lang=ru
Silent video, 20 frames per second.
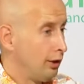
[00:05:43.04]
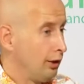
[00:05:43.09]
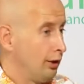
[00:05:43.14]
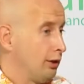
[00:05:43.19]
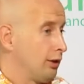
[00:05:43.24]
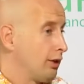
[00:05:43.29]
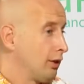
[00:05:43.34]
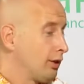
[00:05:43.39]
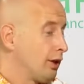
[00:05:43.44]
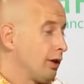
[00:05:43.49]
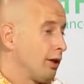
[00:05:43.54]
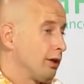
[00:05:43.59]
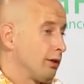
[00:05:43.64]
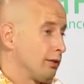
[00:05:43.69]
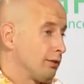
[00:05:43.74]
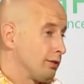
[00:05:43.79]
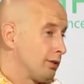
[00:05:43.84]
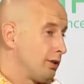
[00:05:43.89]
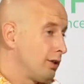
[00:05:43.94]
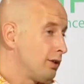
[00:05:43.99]
и тогда
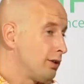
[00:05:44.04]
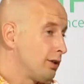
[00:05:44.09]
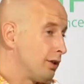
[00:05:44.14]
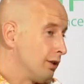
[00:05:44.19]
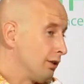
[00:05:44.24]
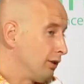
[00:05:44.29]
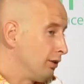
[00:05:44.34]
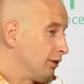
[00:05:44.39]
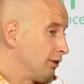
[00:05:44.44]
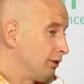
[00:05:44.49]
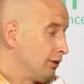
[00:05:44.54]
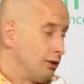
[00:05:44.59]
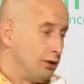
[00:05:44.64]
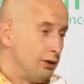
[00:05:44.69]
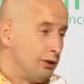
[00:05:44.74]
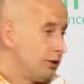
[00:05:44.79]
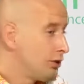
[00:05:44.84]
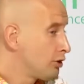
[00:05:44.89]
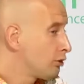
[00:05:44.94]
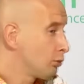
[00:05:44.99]
зрители
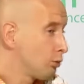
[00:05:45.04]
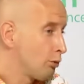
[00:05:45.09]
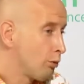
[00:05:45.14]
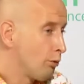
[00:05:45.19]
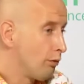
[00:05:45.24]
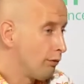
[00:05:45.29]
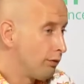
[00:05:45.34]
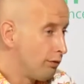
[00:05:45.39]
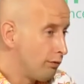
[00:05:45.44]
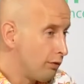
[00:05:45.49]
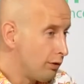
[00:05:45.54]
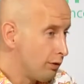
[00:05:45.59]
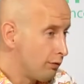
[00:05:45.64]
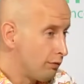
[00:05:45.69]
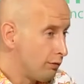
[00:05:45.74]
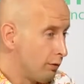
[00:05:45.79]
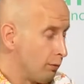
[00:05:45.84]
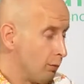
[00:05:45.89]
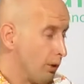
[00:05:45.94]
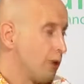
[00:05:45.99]
ничего другого не видят в
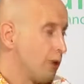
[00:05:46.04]
фильме,